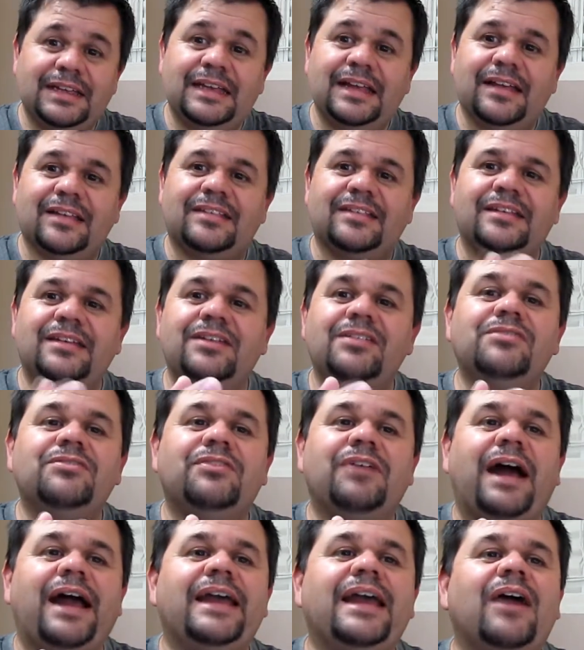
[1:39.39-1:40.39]
e assim
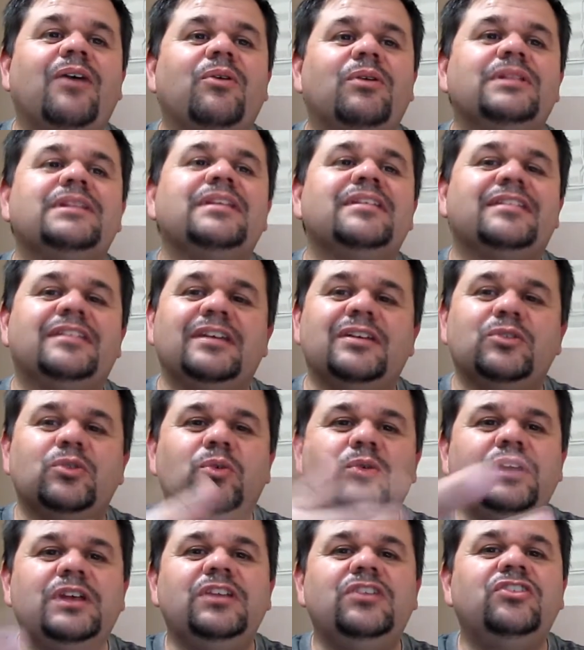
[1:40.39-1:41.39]
vai acontecendo
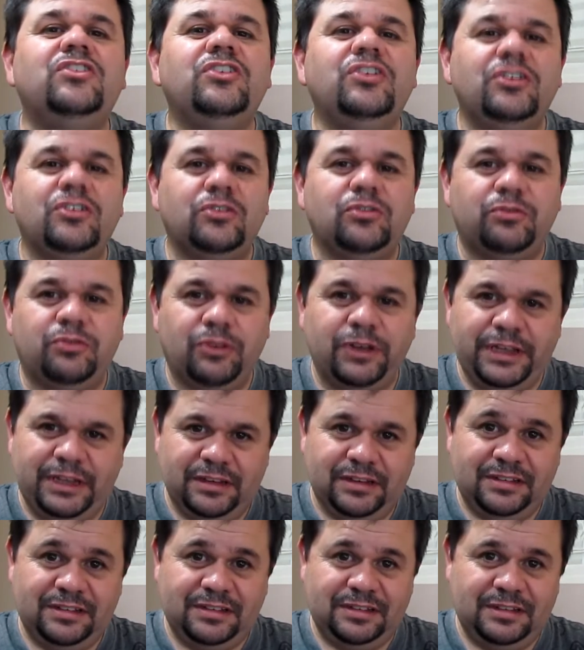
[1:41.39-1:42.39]
o que tiro foi
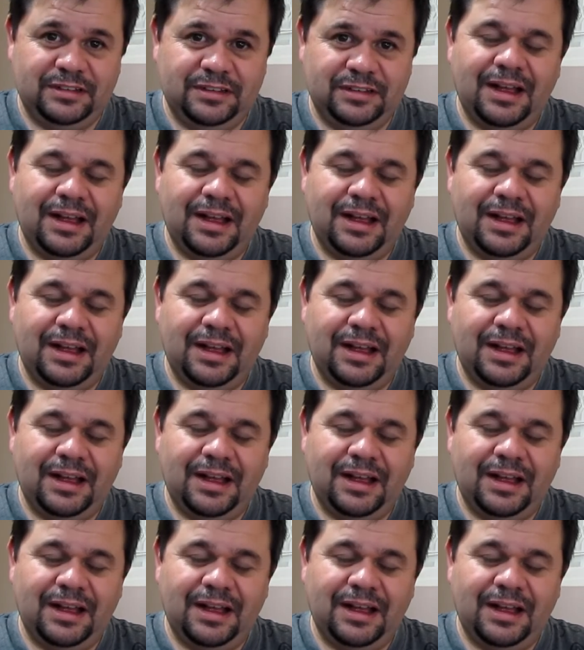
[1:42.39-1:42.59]
esse.